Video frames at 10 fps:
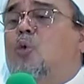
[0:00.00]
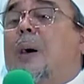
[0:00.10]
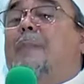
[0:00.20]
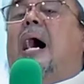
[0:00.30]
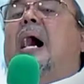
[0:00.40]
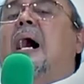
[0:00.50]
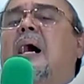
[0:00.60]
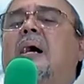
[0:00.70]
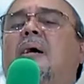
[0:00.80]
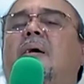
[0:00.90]
wa ma'ah
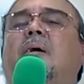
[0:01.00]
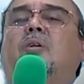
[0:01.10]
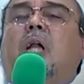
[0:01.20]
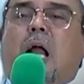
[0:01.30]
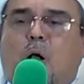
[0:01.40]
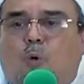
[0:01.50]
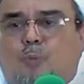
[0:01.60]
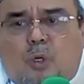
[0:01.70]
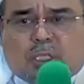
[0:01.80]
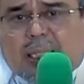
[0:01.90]
dan aku pun
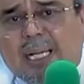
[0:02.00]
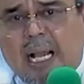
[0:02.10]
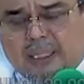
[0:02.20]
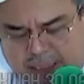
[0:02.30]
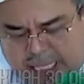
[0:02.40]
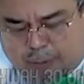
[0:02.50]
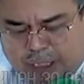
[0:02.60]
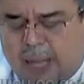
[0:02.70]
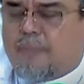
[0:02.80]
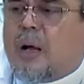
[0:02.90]
segera
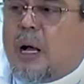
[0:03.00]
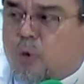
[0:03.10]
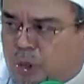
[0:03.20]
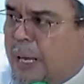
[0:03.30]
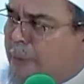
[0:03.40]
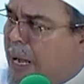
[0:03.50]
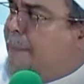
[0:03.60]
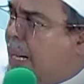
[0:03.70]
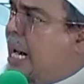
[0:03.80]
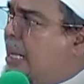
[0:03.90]
siap-siap aku siapkan
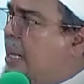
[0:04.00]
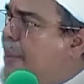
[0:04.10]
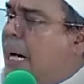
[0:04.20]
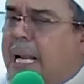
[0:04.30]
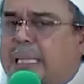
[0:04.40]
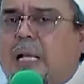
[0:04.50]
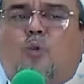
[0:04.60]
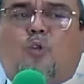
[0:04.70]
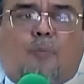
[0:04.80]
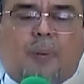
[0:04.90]
peralatan-peralatan
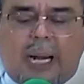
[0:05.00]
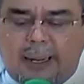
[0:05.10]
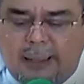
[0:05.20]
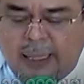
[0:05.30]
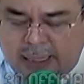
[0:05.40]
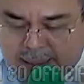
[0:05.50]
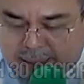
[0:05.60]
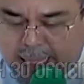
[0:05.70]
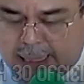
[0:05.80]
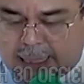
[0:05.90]
untuk perang
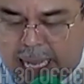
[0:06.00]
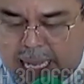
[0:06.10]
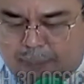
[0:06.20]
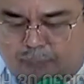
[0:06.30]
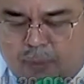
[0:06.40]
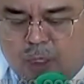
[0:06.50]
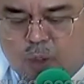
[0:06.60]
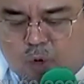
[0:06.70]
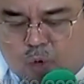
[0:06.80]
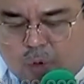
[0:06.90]
jadi Kaab
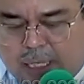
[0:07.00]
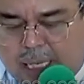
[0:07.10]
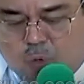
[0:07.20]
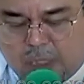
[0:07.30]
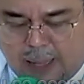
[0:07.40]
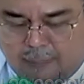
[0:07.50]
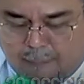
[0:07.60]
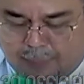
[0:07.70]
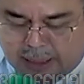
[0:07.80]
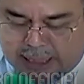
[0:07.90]
sudah juga
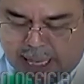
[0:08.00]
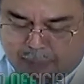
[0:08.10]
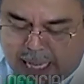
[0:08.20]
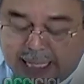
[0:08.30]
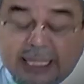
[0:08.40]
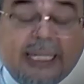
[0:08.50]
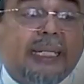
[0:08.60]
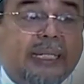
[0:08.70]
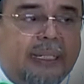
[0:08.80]
mempersiapkan diri